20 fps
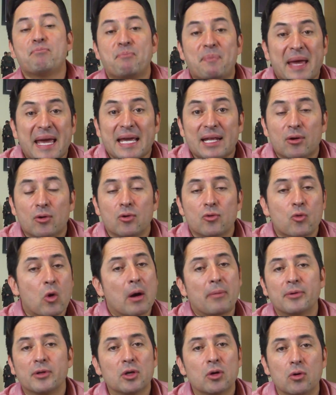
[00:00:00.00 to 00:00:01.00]
pero no
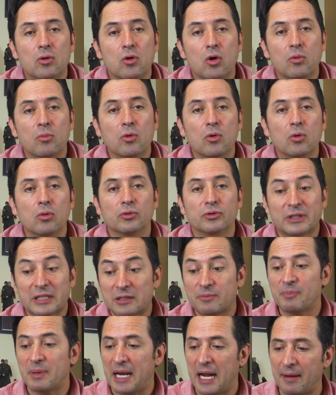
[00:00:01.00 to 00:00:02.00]
abrió como se
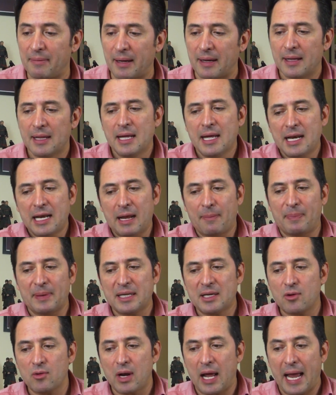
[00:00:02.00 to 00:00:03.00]
esperaba. La
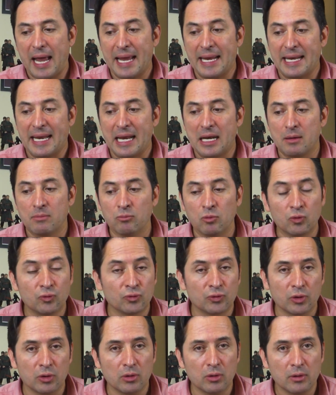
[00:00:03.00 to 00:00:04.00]
película en el
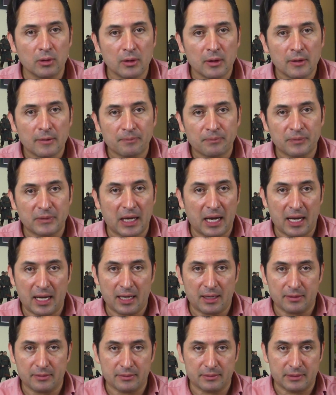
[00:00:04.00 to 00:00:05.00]
mundo
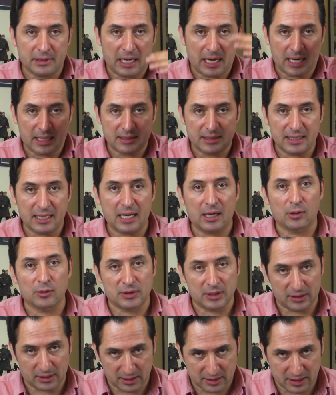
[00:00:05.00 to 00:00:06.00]
ya, casi llega a
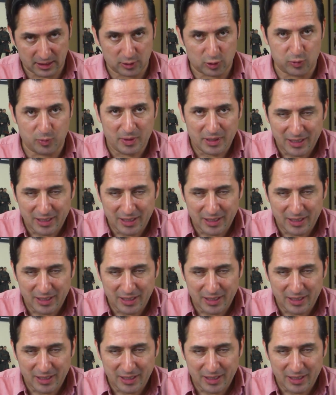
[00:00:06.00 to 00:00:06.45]
los 700